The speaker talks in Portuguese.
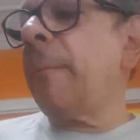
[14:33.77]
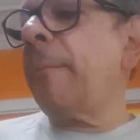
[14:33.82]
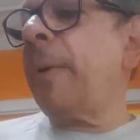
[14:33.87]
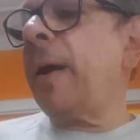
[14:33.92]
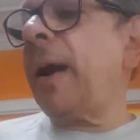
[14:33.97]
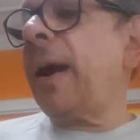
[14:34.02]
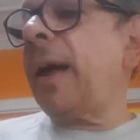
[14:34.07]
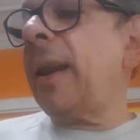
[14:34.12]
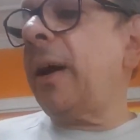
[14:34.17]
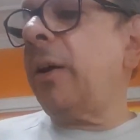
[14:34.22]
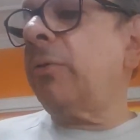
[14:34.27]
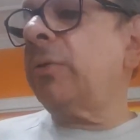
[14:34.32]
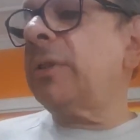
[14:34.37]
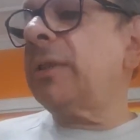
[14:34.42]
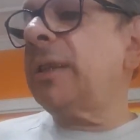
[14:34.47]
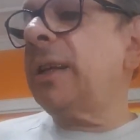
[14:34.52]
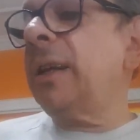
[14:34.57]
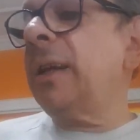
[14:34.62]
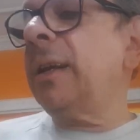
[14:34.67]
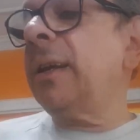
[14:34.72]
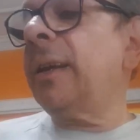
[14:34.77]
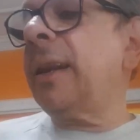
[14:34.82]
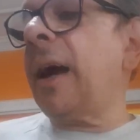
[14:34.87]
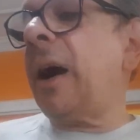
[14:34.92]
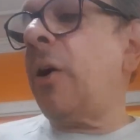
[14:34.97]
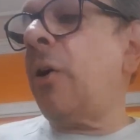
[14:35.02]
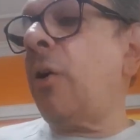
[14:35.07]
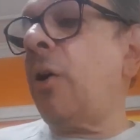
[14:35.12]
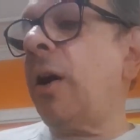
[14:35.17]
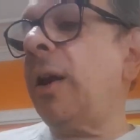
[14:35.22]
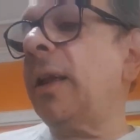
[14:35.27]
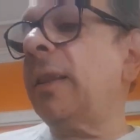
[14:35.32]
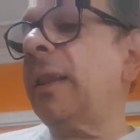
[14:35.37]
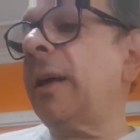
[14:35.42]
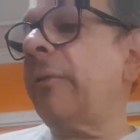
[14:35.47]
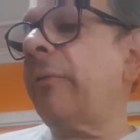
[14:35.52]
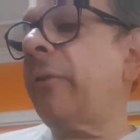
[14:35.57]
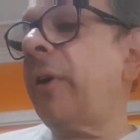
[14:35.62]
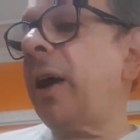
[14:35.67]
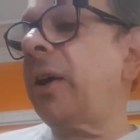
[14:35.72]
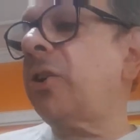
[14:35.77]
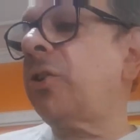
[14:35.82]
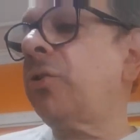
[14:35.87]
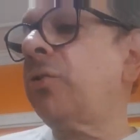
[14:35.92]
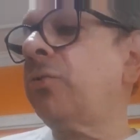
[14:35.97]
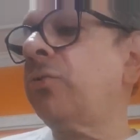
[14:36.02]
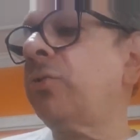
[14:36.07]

Pegarão, sim, na orla da veste de